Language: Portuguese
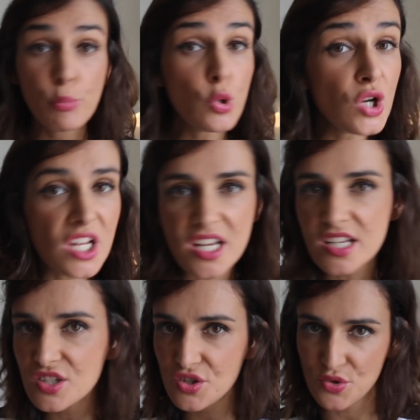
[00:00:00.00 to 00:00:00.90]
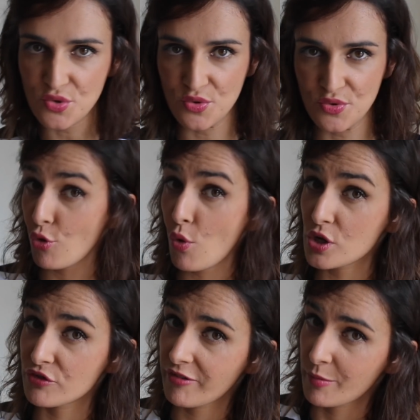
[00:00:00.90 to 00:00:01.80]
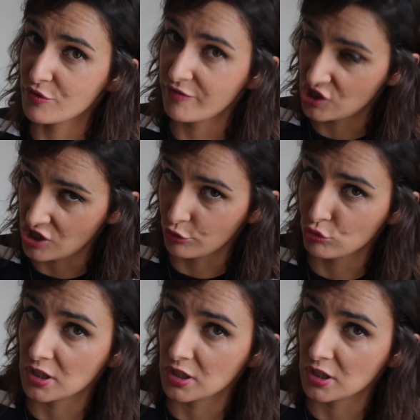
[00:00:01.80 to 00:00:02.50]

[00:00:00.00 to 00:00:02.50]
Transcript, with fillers: Por isso, hoje vamos viajar no